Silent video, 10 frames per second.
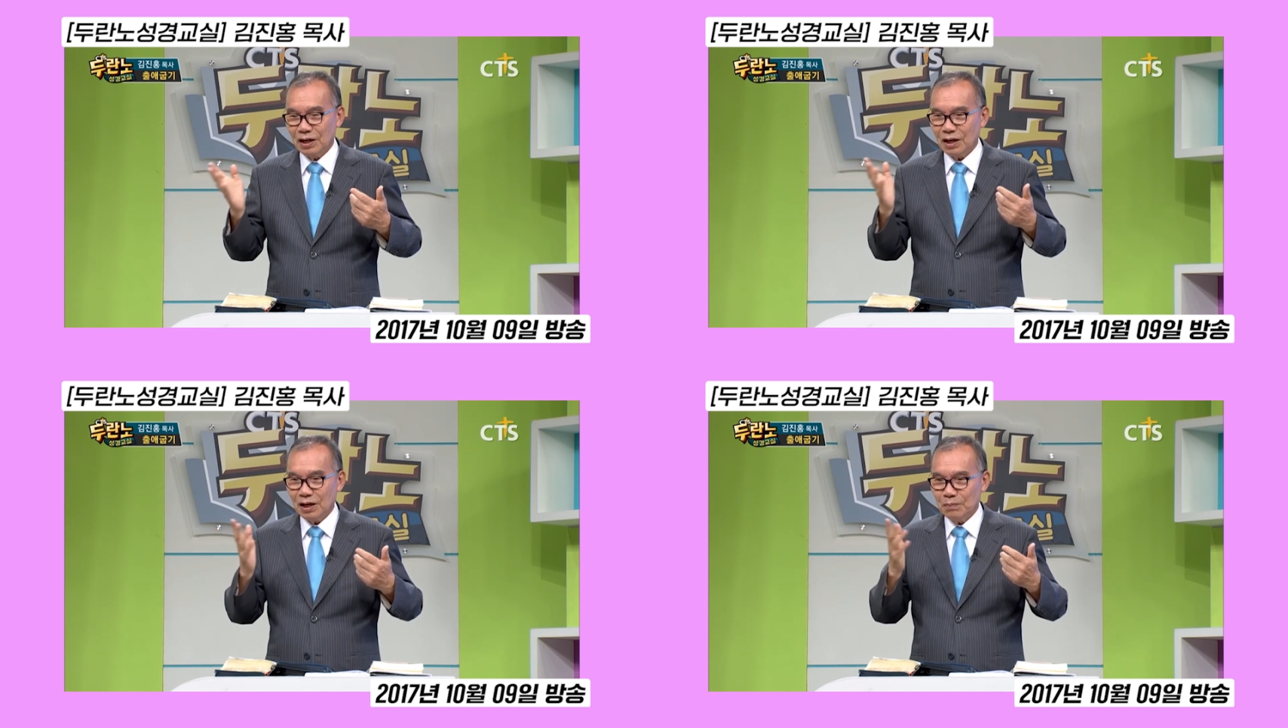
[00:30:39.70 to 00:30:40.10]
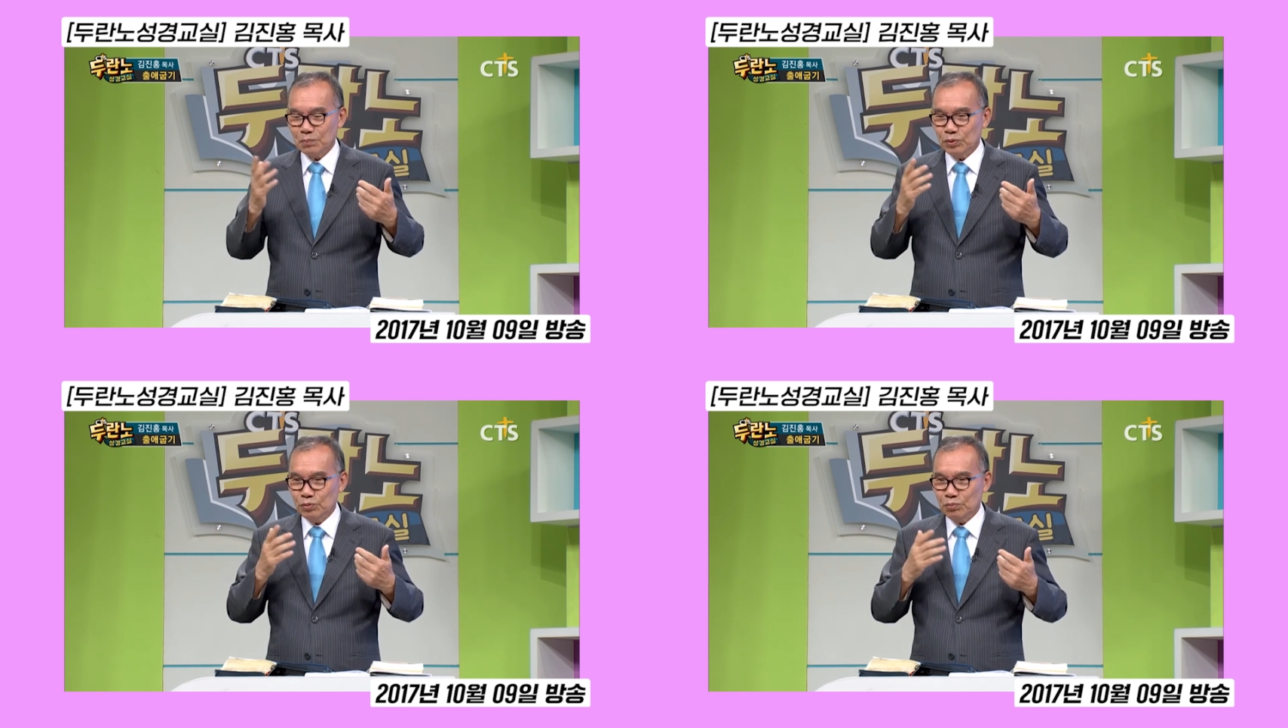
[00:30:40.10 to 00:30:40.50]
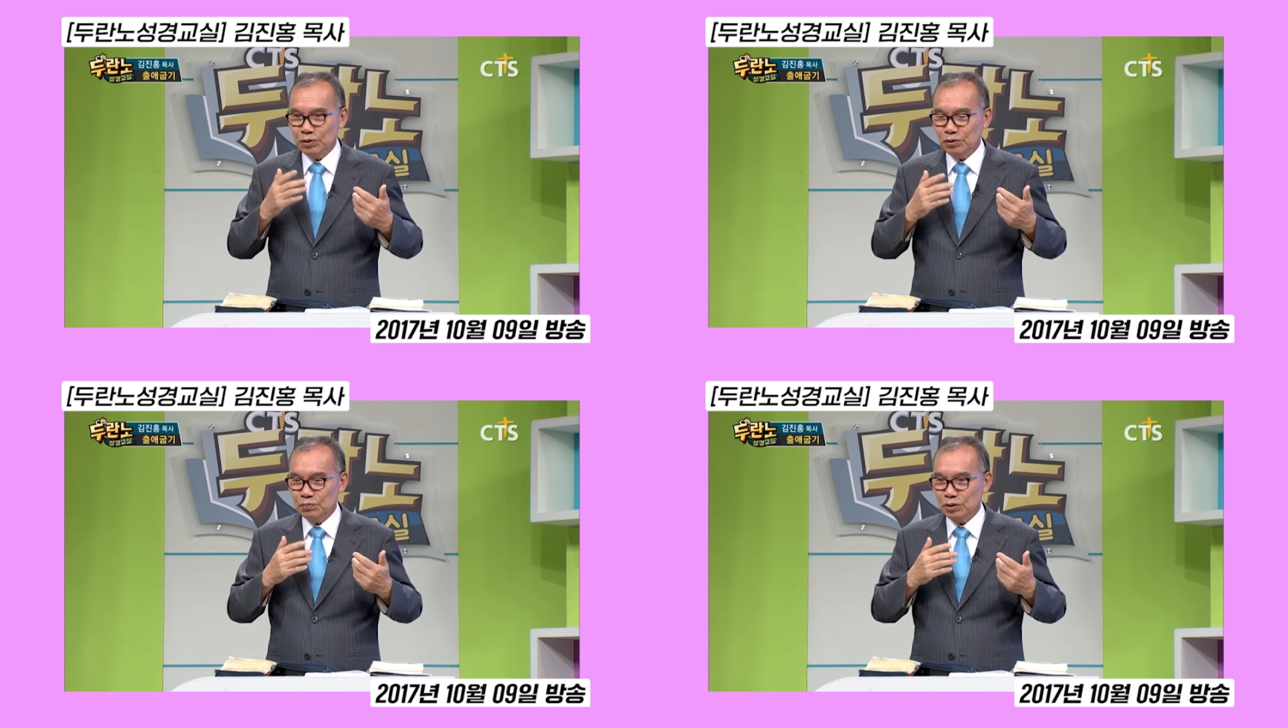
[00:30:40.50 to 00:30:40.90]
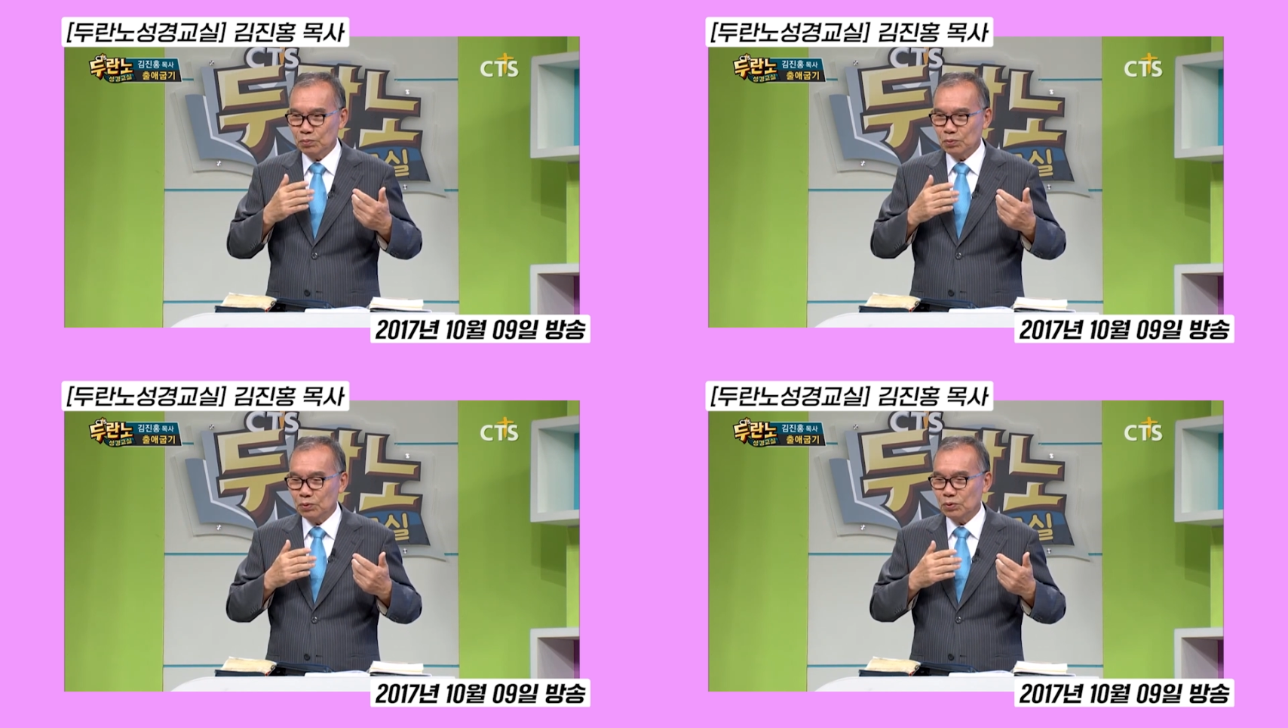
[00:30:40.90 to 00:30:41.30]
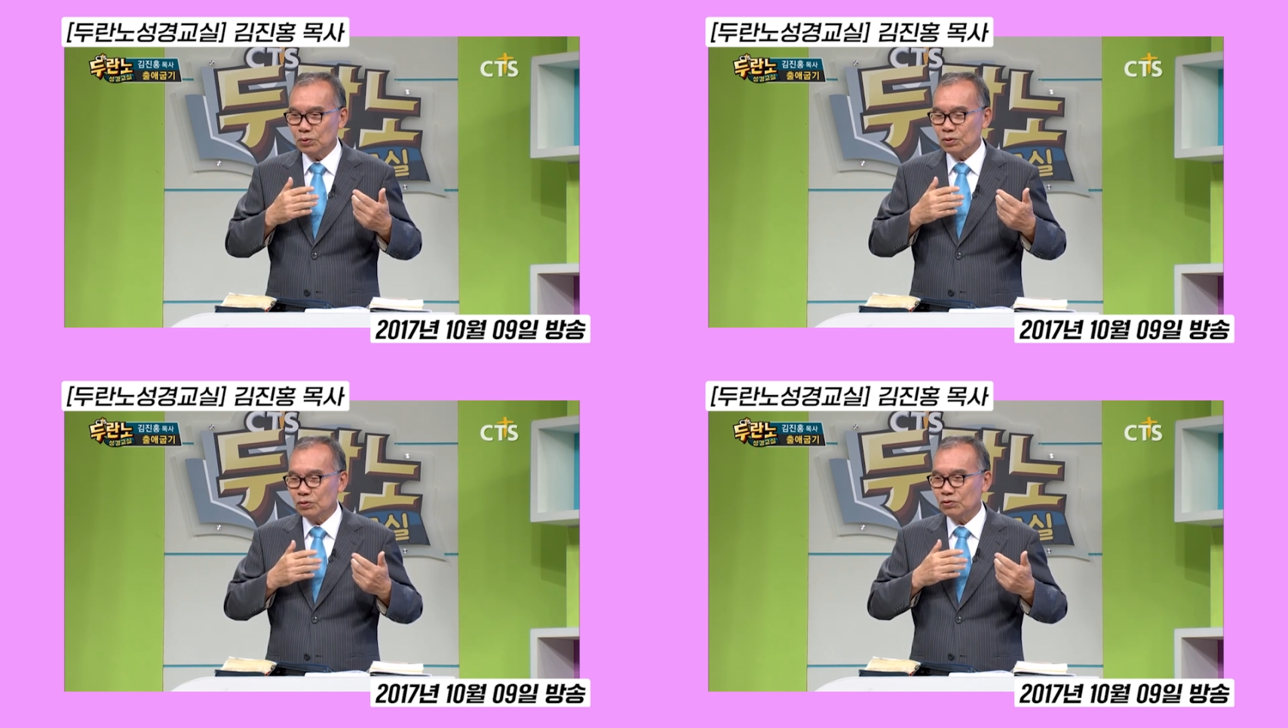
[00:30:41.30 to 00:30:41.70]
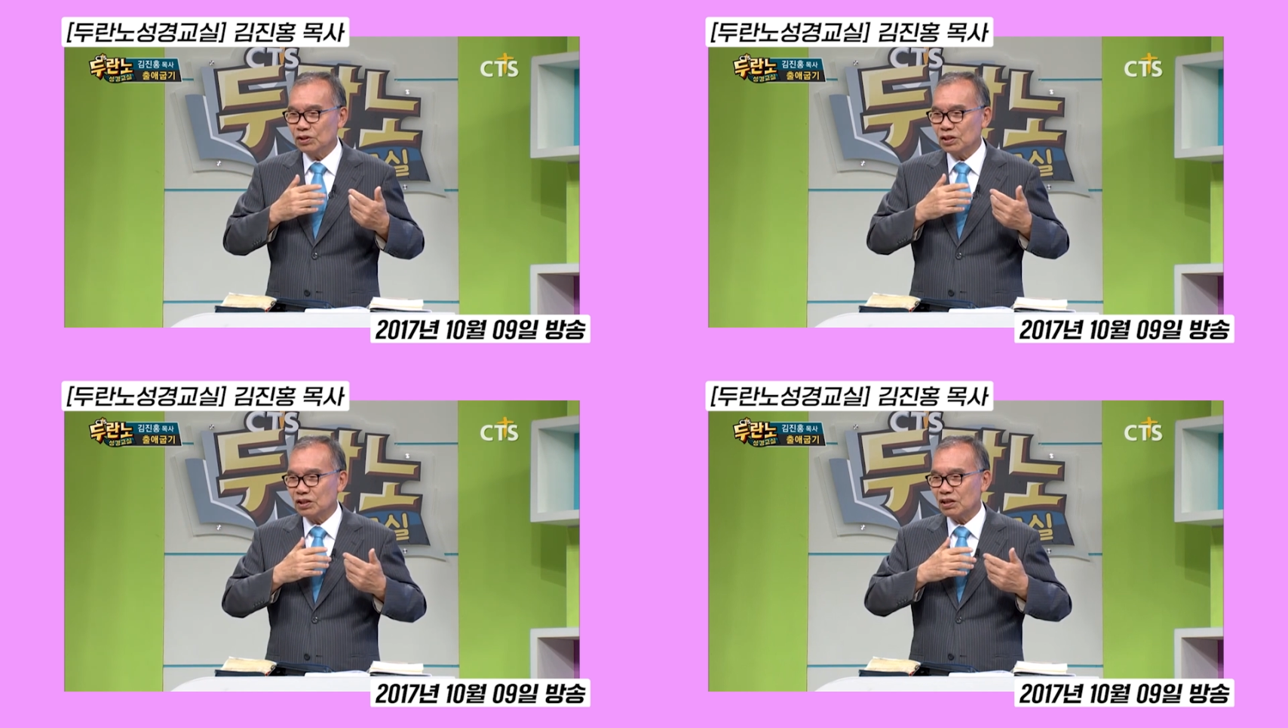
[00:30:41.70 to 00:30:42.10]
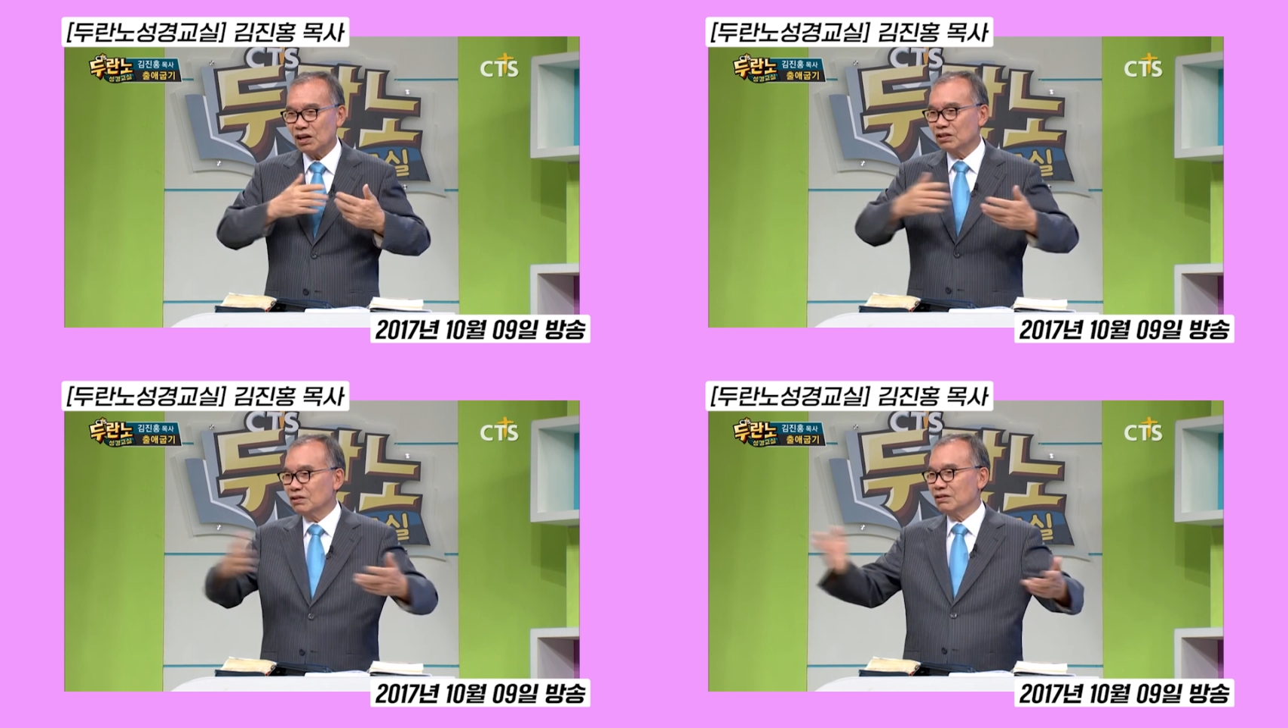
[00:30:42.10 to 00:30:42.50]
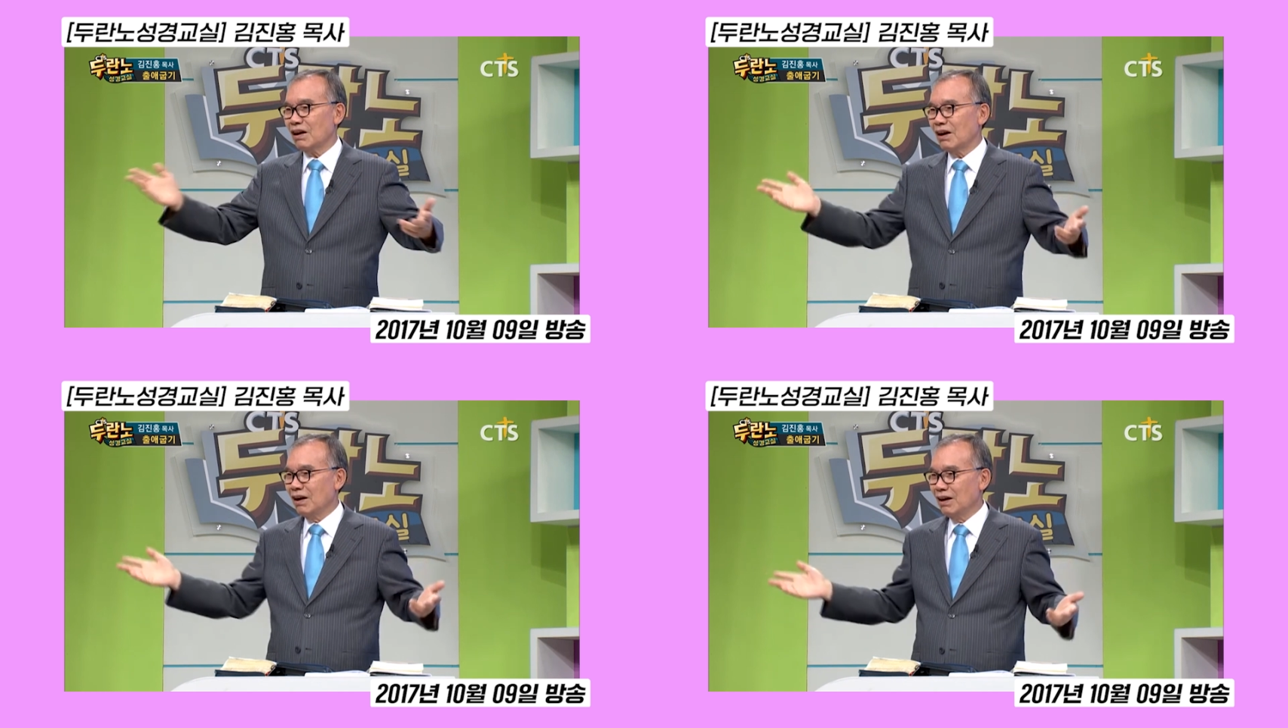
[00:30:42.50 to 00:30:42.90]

한 번 믿으면 모든 죄를 사하셨다.